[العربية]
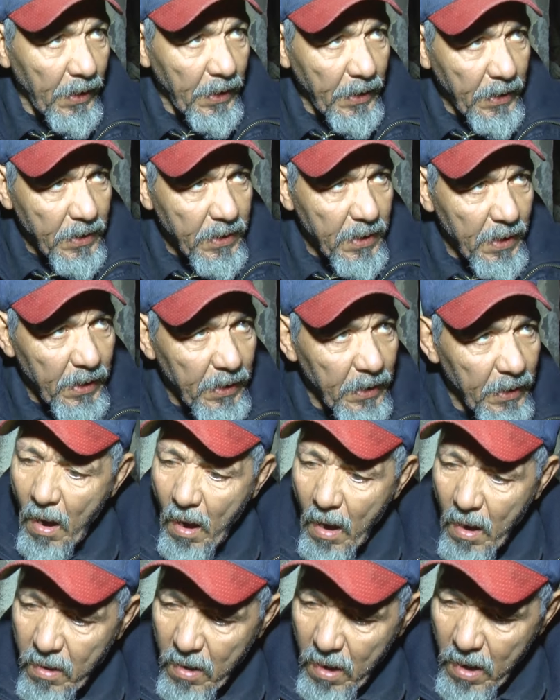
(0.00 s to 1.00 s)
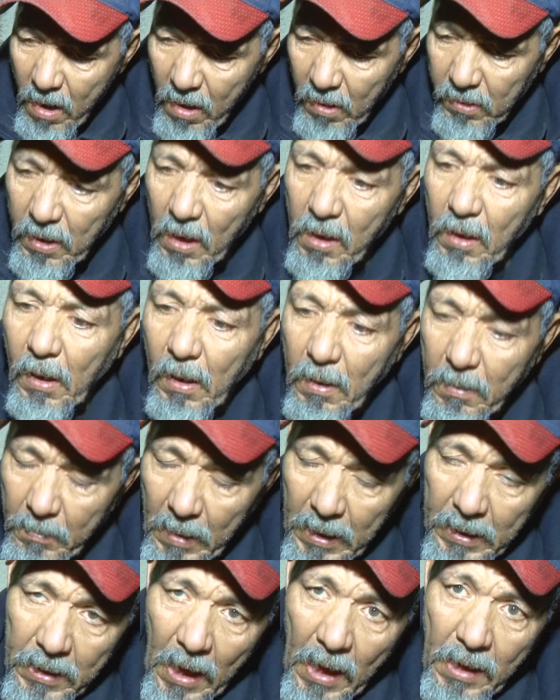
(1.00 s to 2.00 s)
عيشه عليك يا اخي
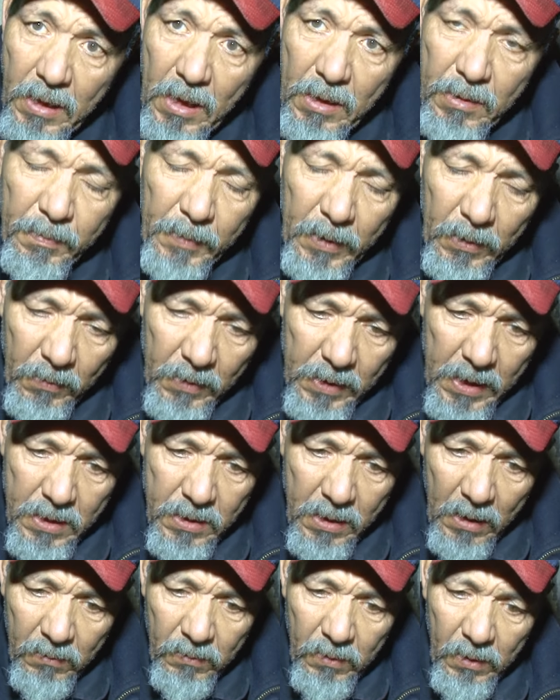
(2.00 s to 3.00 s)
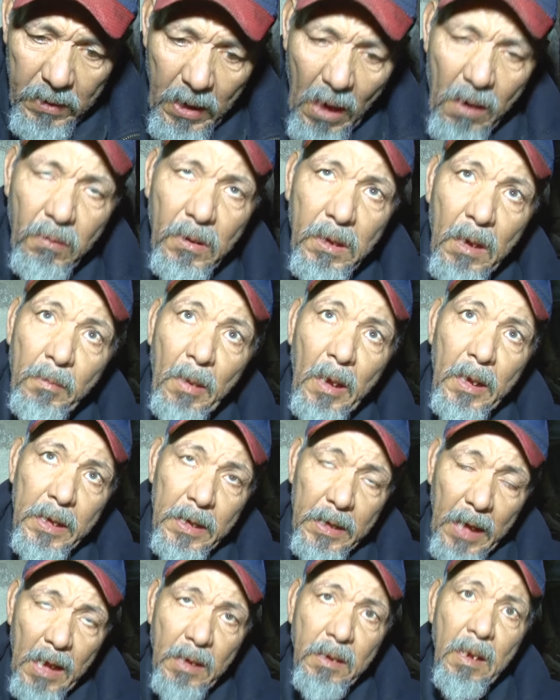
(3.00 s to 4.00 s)
ما يتعداش منه نزرقون تاو ديما
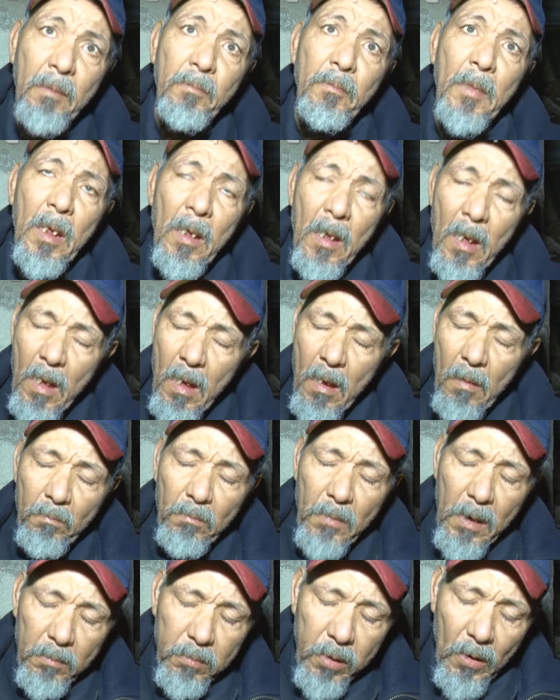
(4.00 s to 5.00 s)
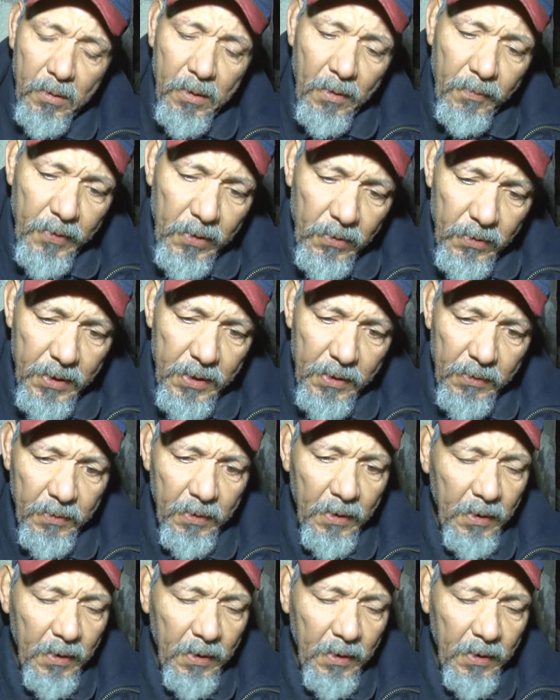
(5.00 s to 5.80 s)
يتعدى من البورد برونز